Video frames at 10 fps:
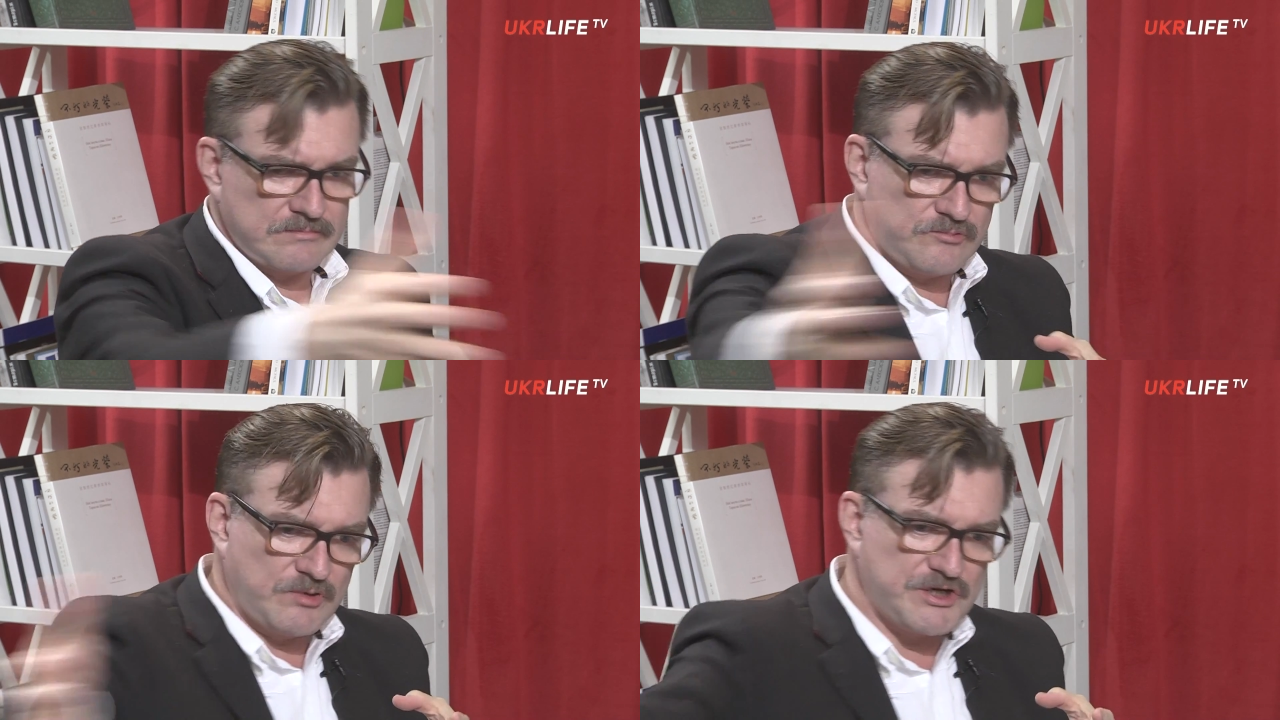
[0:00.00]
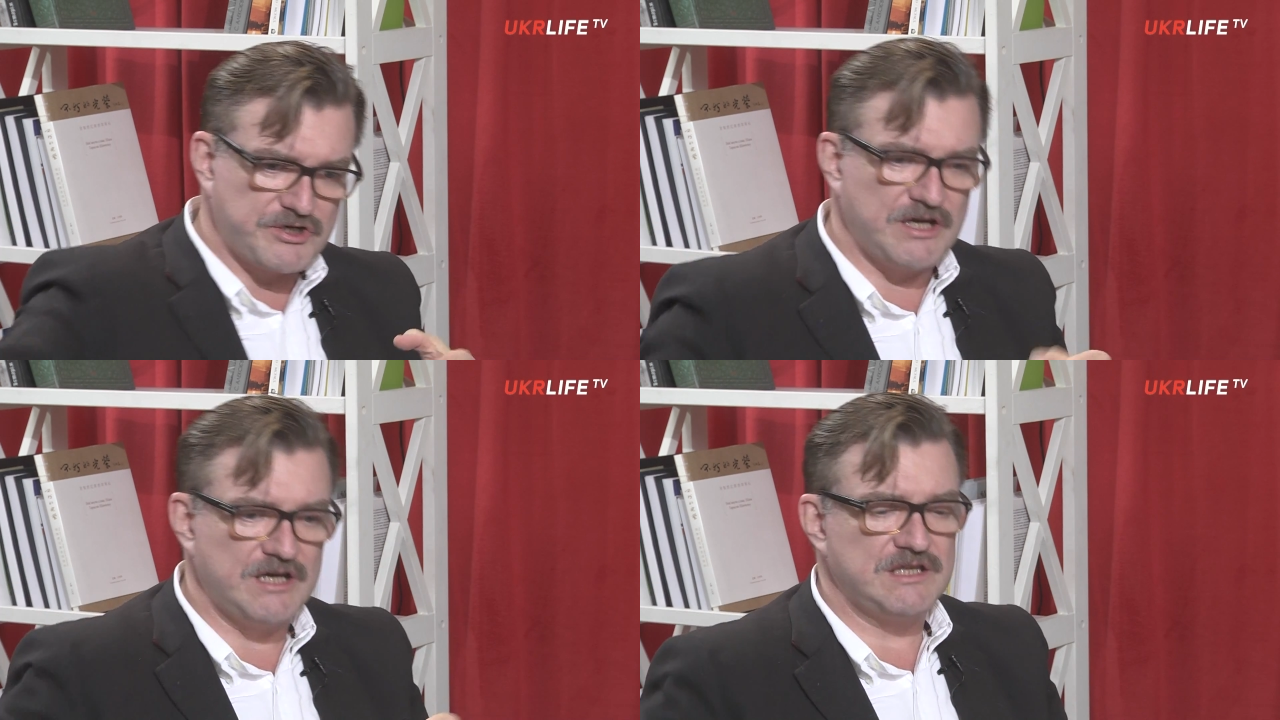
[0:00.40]

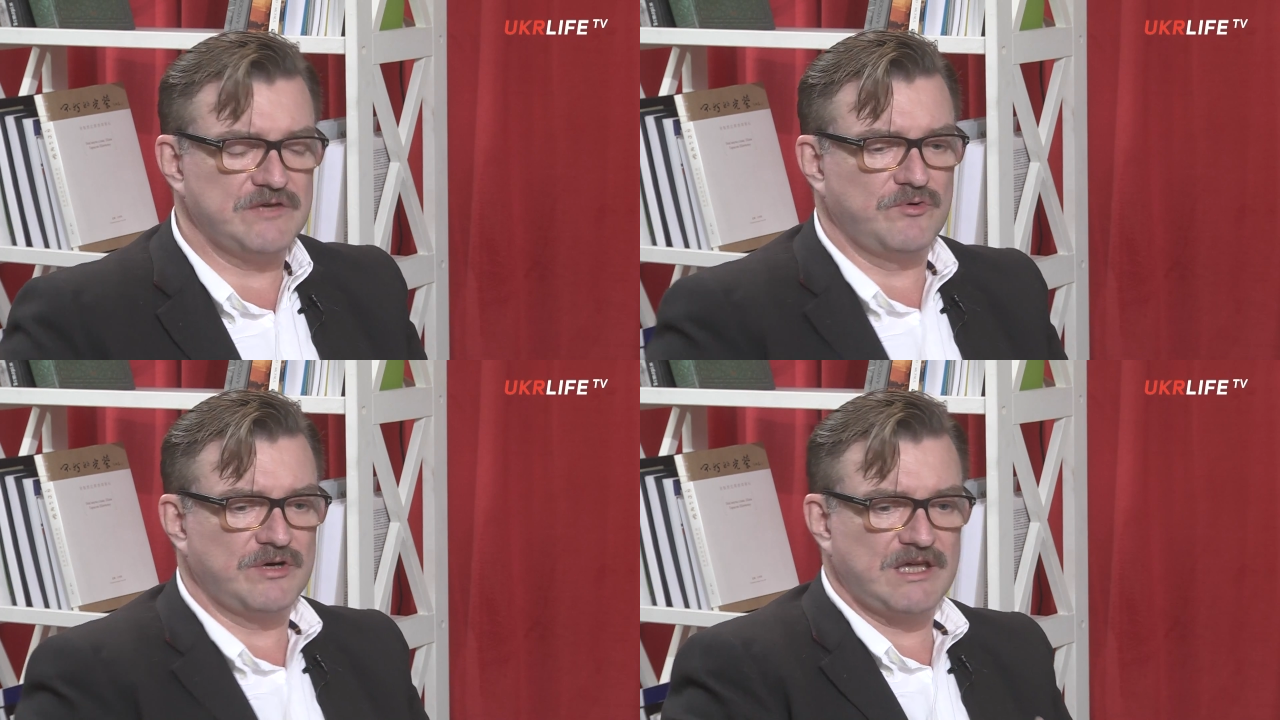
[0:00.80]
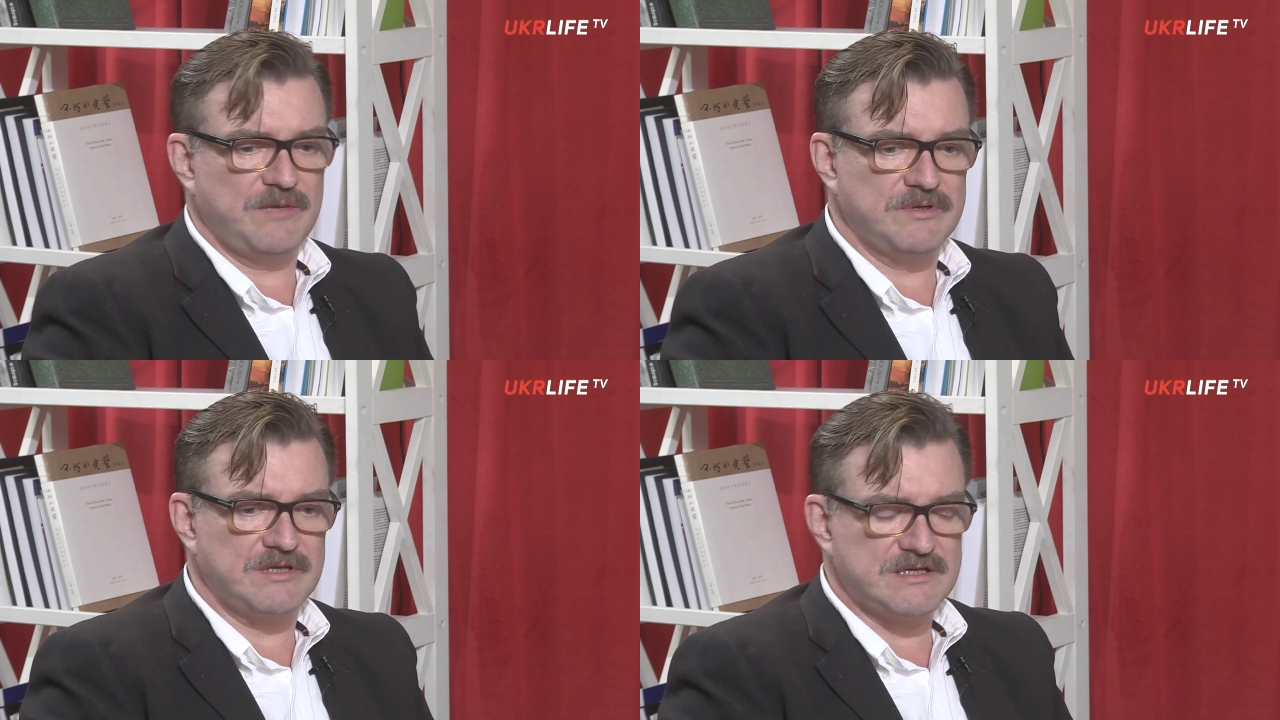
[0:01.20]
угощает его
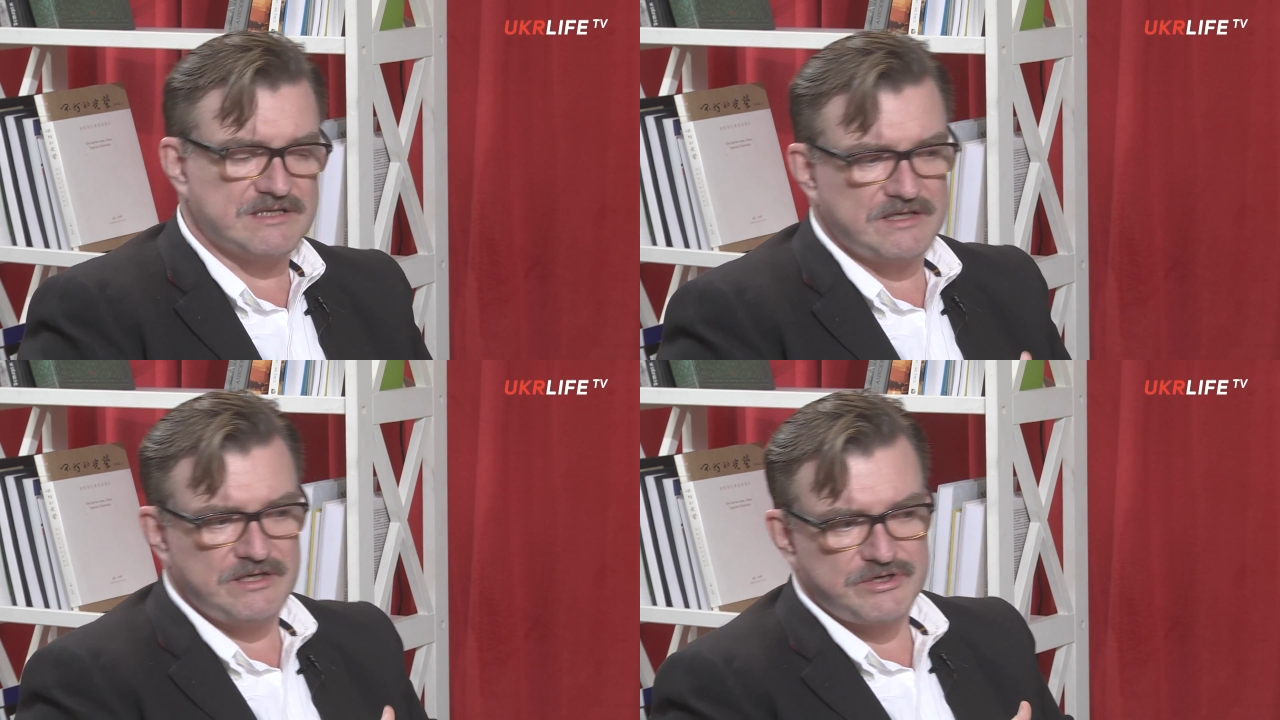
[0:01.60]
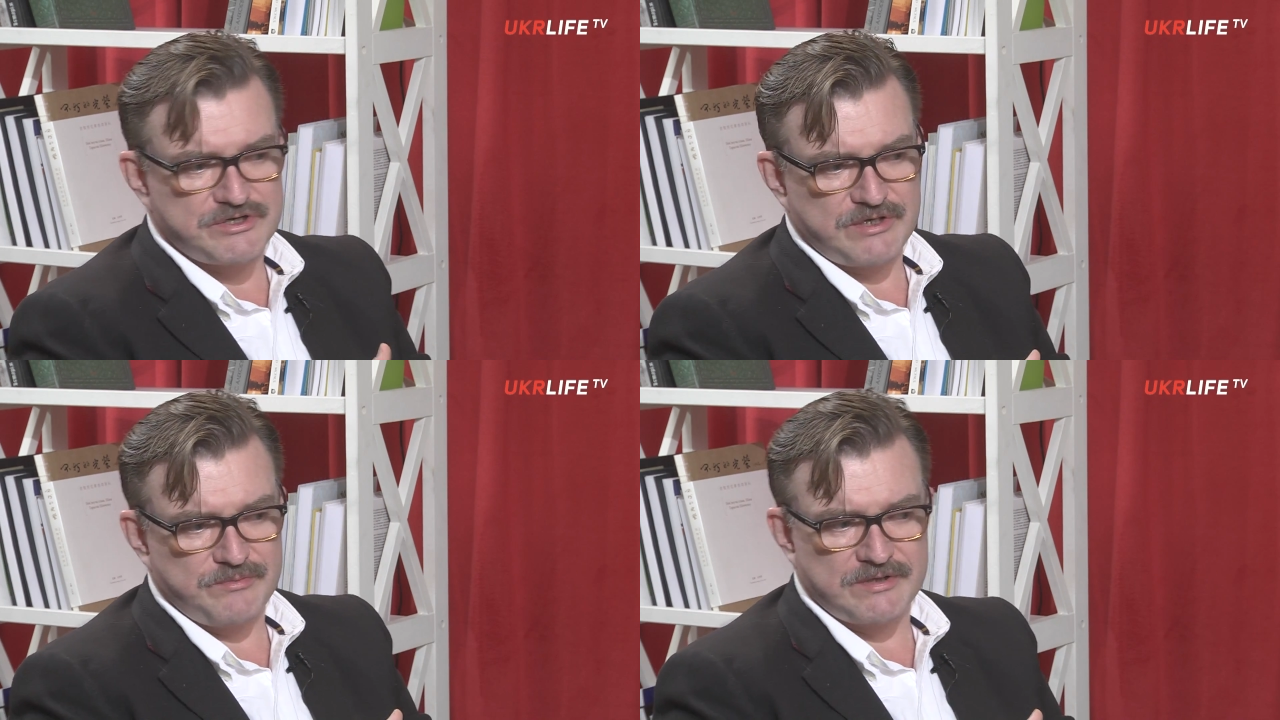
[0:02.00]
какими-то
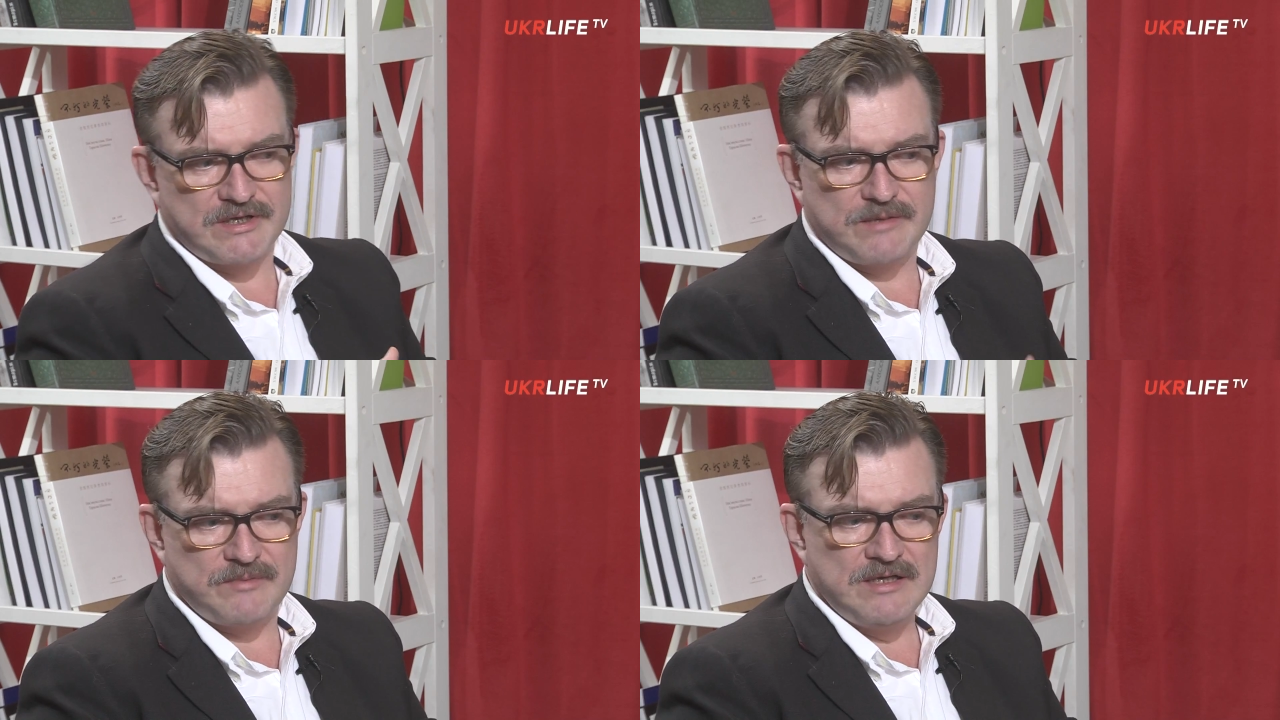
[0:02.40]
экзотическими такими